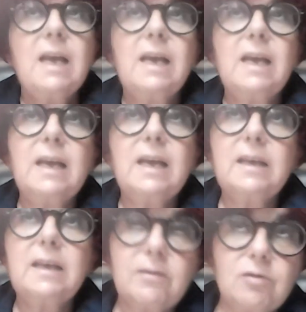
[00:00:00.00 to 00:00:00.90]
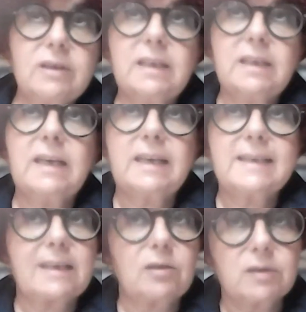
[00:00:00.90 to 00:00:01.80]
E, eh, e devo dire che è
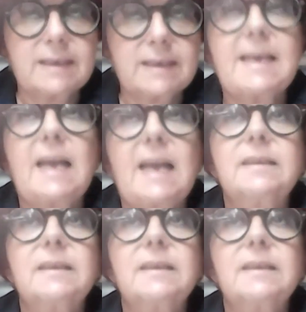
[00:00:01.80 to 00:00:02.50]
stato interessante,